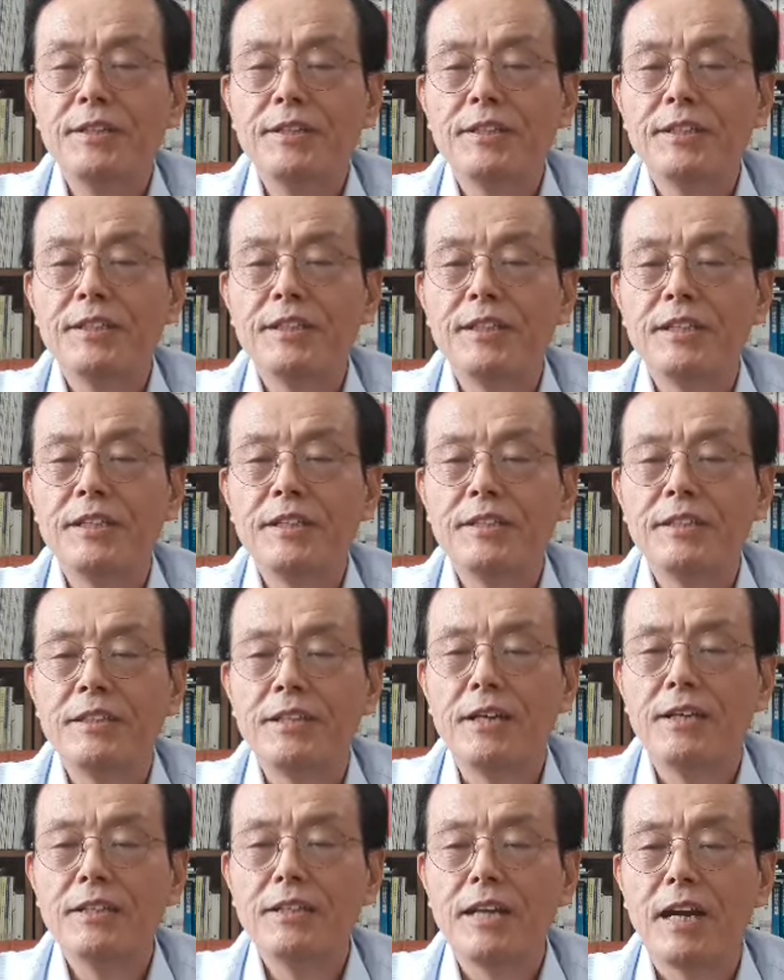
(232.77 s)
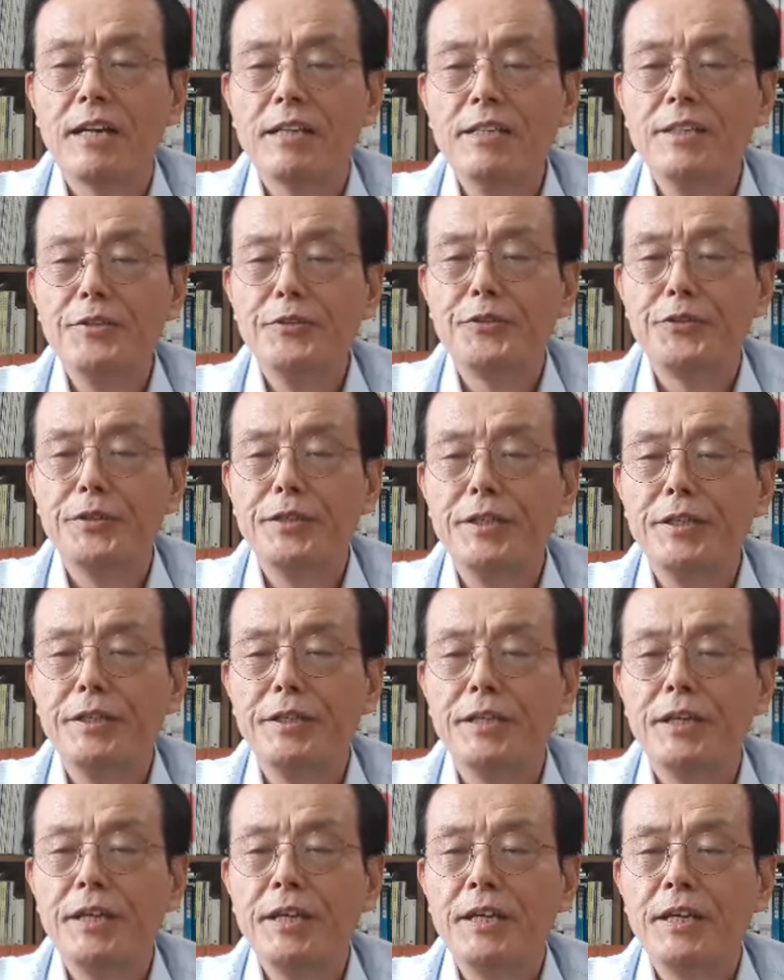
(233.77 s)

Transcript: 특히 청장년층이